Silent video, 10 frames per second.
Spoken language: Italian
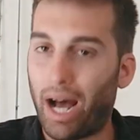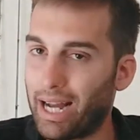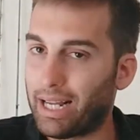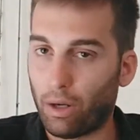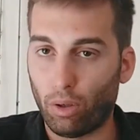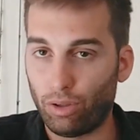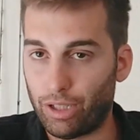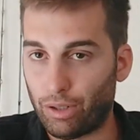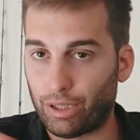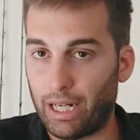Anche con lo
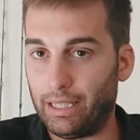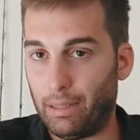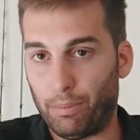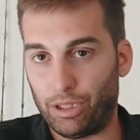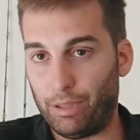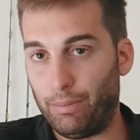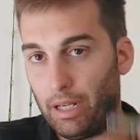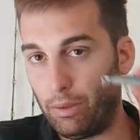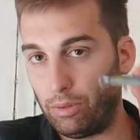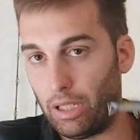0,30 è
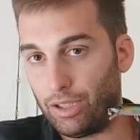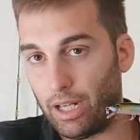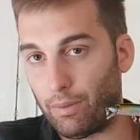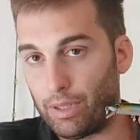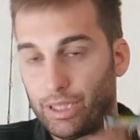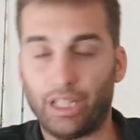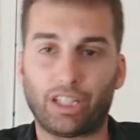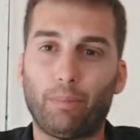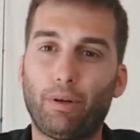possibile utilizzare questa esca,